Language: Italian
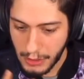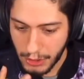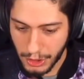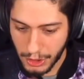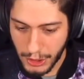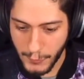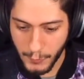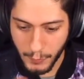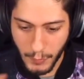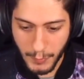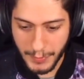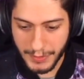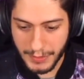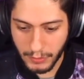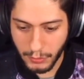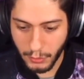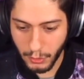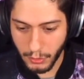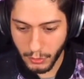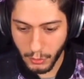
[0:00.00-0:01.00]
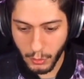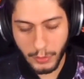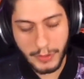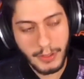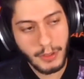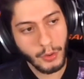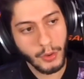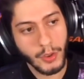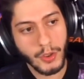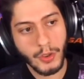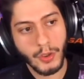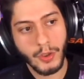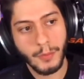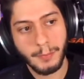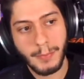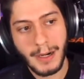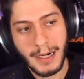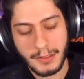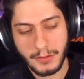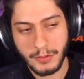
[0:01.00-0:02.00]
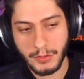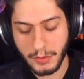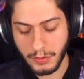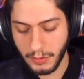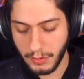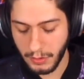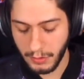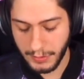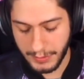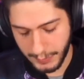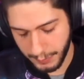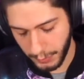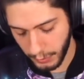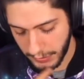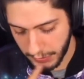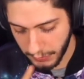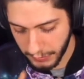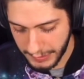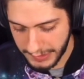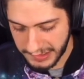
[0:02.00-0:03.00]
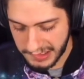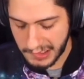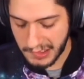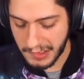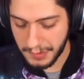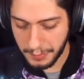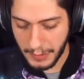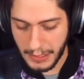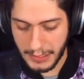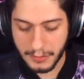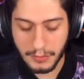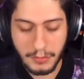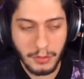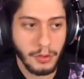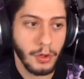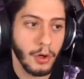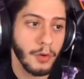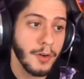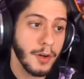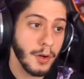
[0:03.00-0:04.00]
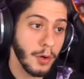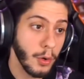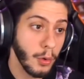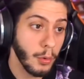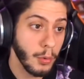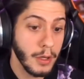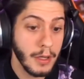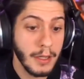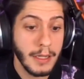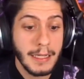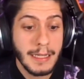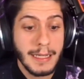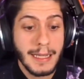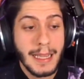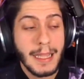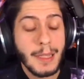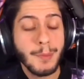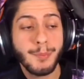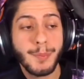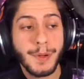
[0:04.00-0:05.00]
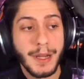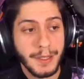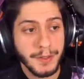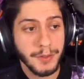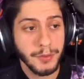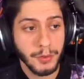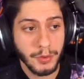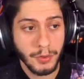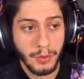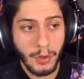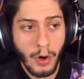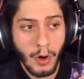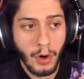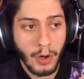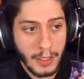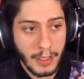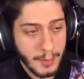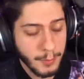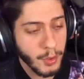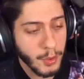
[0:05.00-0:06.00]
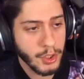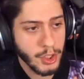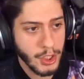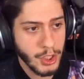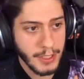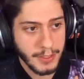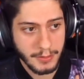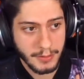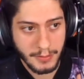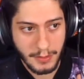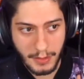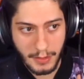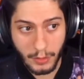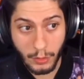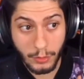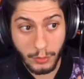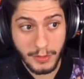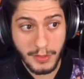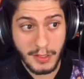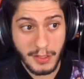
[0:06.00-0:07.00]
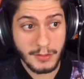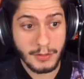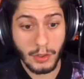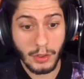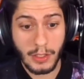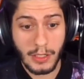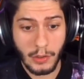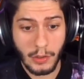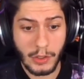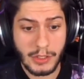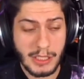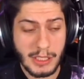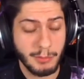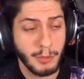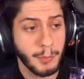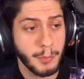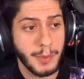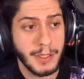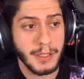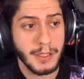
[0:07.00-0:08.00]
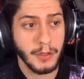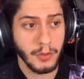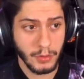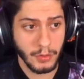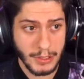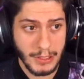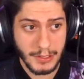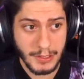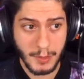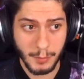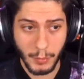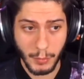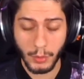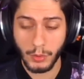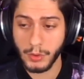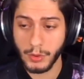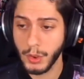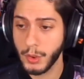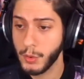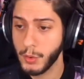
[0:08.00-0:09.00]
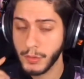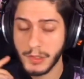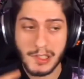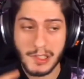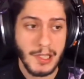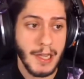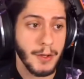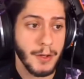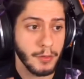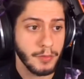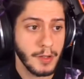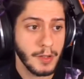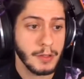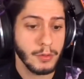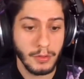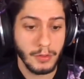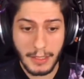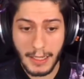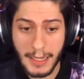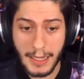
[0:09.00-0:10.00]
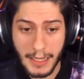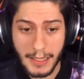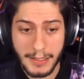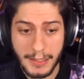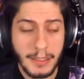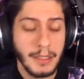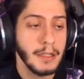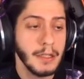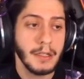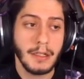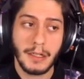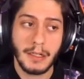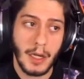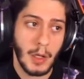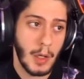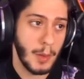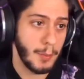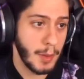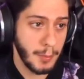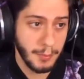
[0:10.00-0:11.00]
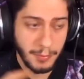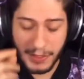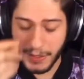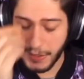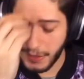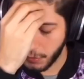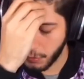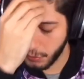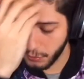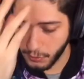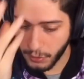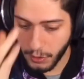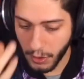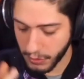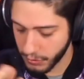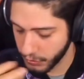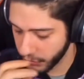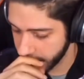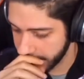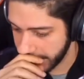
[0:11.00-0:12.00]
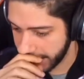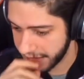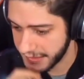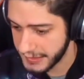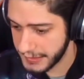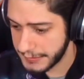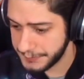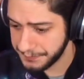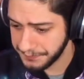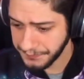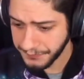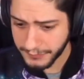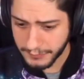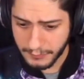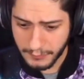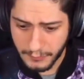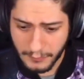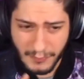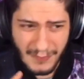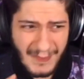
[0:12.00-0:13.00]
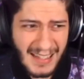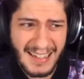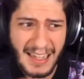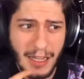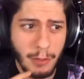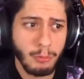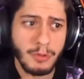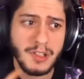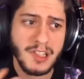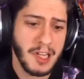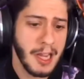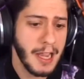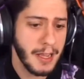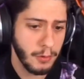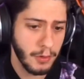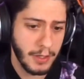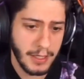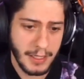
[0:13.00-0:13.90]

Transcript: c'è un momento in cui loro battono, i protagonisti battono Overhaul e prendono le boccette con dentro la cosa più pericolosa del mondo, un siero fatto da Eri, che è una bambina con un corno in testa, che è un siero